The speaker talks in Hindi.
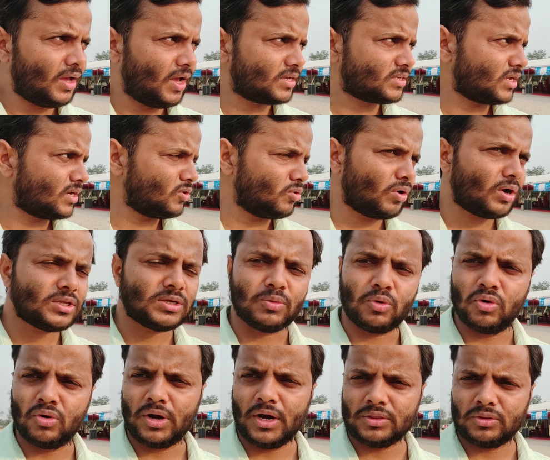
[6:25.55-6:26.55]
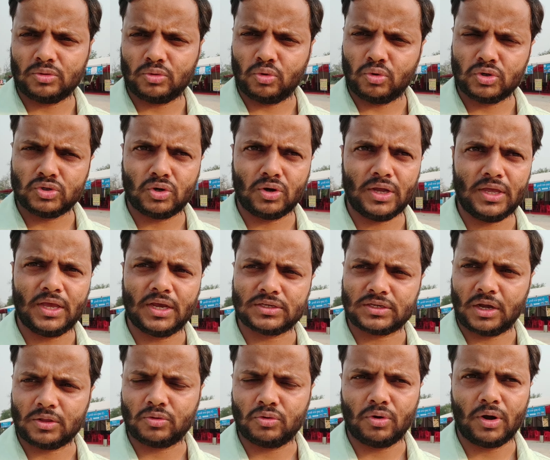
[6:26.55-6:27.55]
ऐसा नहीं होगा जब होगा तो दोनों जगह एक
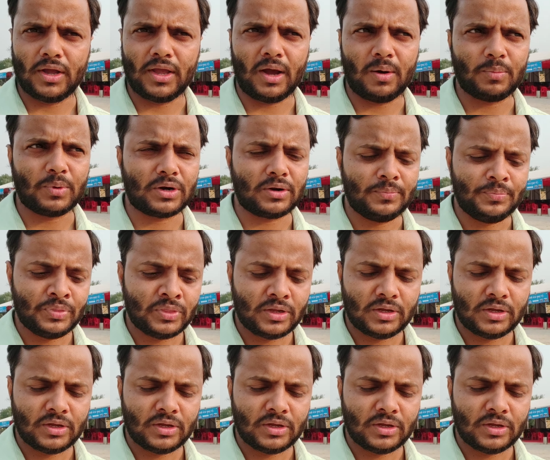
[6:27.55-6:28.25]
साथ होगा यहाँ पर